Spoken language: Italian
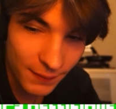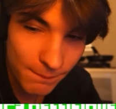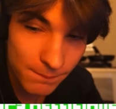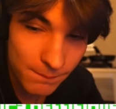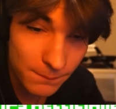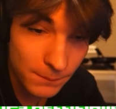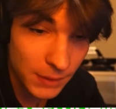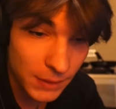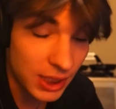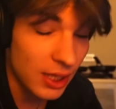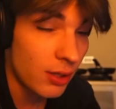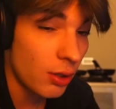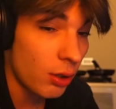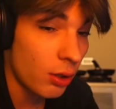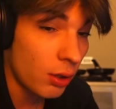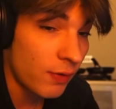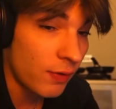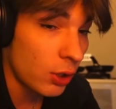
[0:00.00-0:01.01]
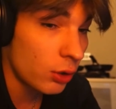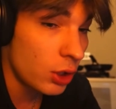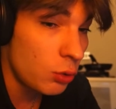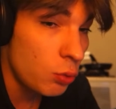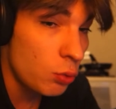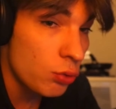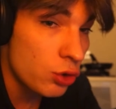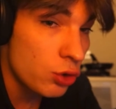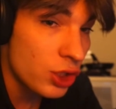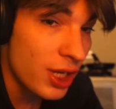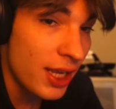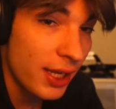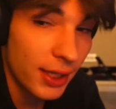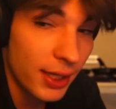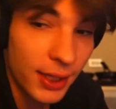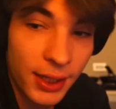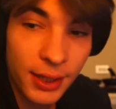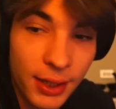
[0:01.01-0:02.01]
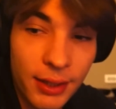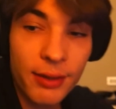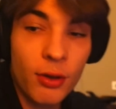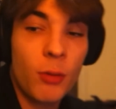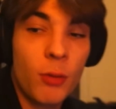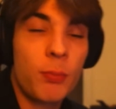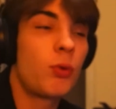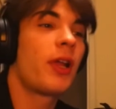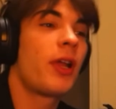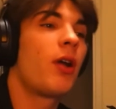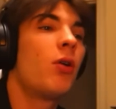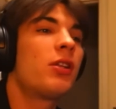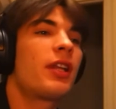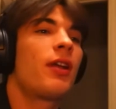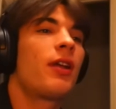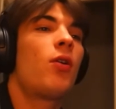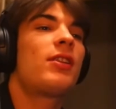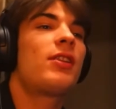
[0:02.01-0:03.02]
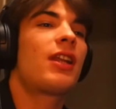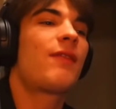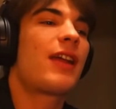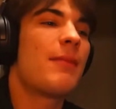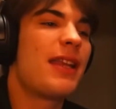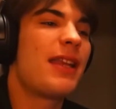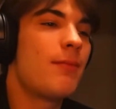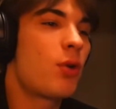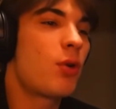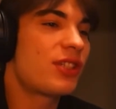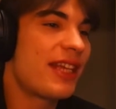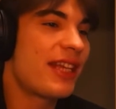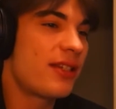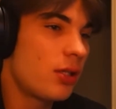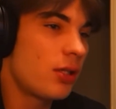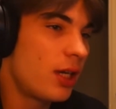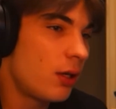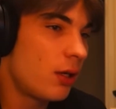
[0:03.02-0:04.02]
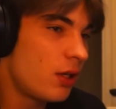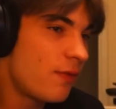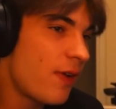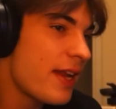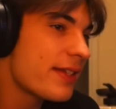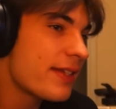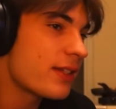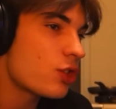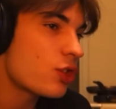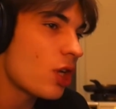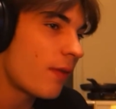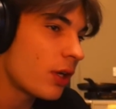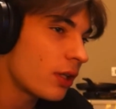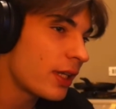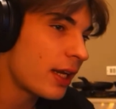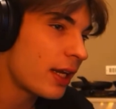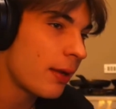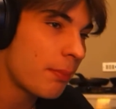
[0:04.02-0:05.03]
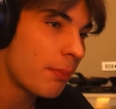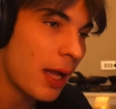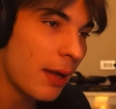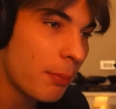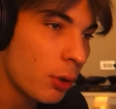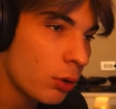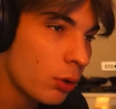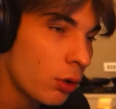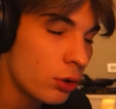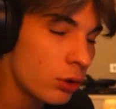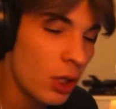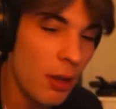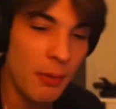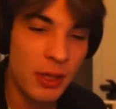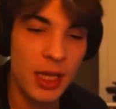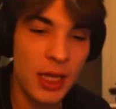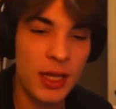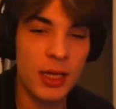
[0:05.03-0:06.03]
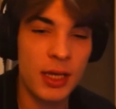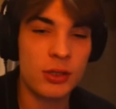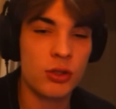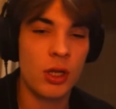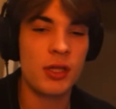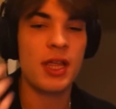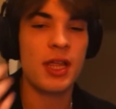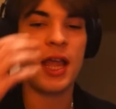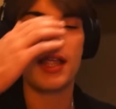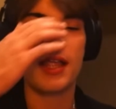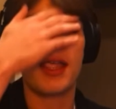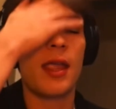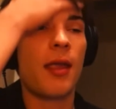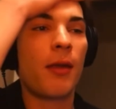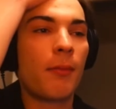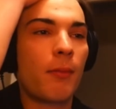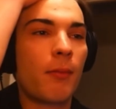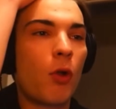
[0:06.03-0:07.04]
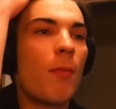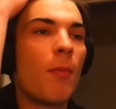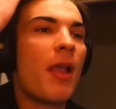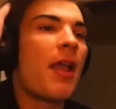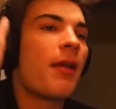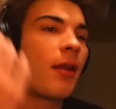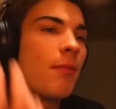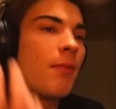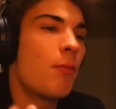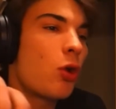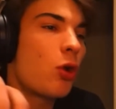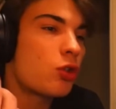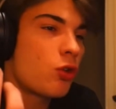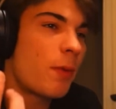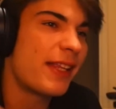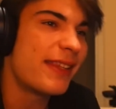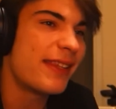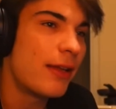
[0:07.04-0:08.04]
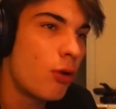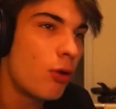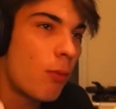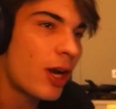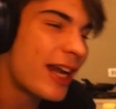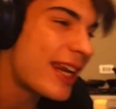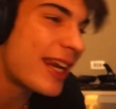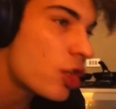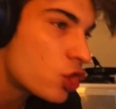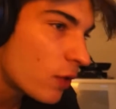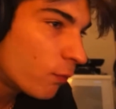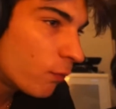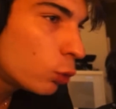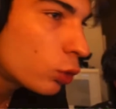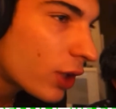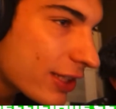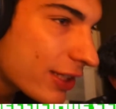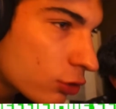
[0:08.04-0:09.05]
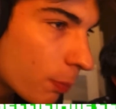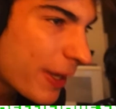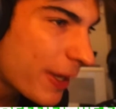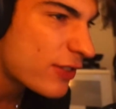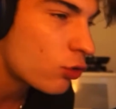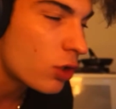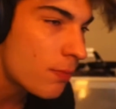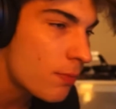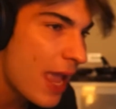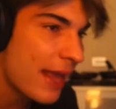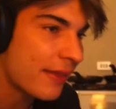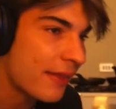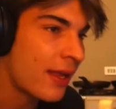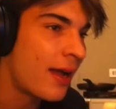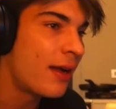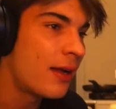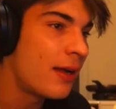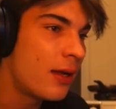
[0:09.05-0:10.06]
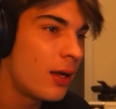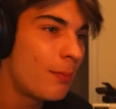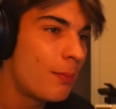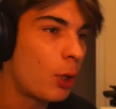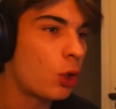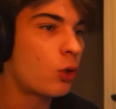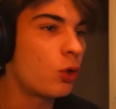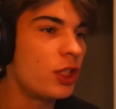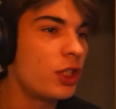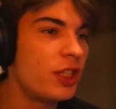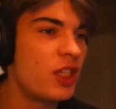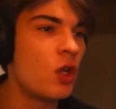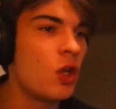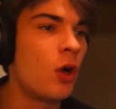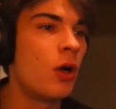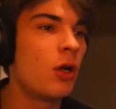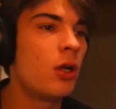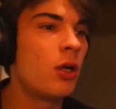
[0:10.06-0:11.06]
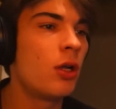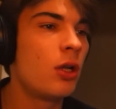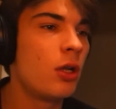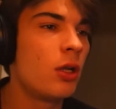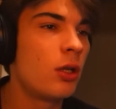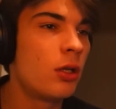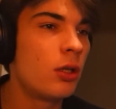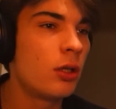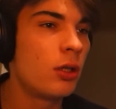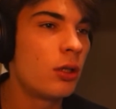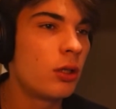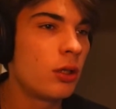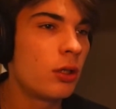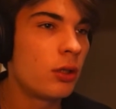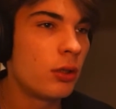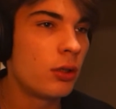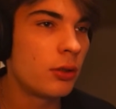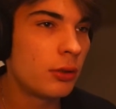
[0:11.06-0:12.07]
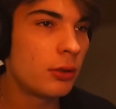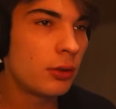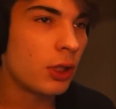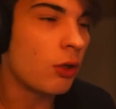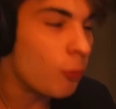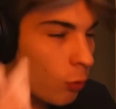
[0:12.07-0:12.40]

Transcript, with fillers: chiederò, farò denuncia e chiederò pure, oltre, oltre a farmi rimborsare i soldi da OnlyFans, cioè voglio andare a, a porco dio a chiedere soldi anche come rimborso per il danno morale ricevuto da sto pezzo di merda, porco di dio. Che comunque cioè,